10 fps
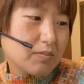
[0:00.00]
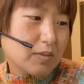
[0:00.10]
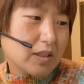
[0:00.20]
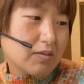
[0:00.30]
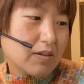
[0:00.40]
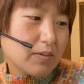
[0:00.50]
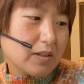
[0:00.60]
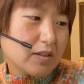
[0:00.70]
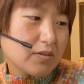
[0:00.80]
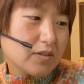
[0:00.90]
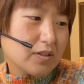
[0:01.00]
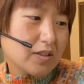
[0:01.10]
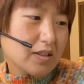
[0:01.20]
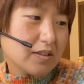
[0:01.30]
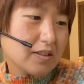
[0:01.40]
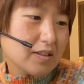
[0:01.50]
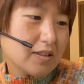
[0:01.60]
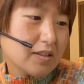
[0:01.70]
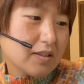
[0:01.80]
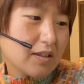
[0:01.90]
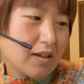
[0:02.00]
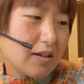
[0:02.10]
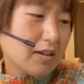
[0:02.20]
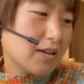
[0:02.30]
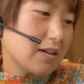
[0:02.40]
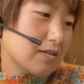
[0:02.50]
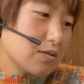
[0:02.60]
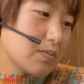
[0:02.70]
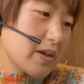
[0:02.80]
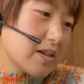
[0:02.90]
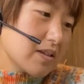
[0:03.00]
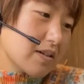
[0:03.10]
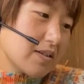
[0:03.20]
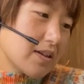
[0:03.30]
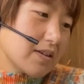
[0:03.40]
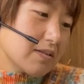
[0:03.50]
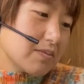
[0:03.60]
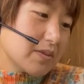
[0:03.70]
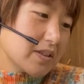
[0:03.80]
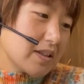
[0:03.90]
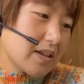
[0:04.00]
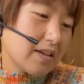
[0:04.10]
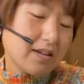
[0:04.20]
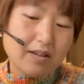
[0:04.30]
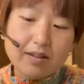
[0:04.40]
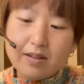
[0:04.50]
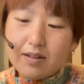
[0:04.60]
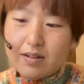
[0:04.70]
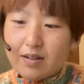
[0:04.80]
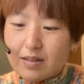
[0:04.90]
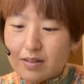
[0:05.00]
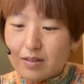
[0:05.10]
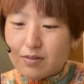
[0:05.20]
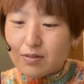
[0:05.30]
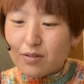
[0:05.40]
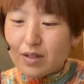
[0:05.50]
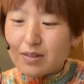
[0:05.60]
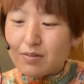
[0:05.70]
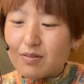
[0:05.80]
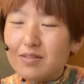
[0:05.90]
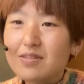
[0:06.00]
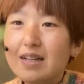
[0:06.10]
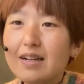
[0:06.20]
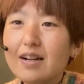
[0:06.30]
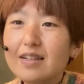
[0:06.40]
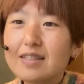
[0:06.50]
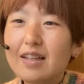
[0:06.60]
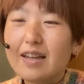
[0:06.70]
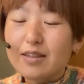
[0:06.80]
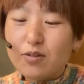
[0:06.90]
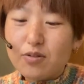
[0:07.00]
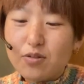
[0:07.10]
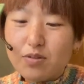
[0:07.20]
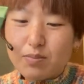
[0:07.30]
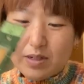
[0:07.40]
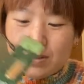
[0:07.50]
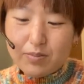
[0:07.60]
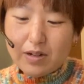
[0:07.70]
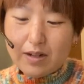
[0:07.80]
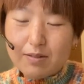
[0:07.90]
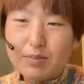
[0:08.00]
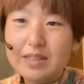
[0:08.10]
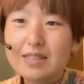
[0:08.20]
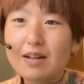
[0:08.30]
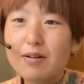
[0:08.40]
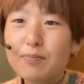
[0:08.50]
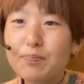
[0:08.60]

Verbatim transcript: ミニ輪針40センチ、ね、あると便利かなと思って買ったのとあとこの長いね4本針も買いました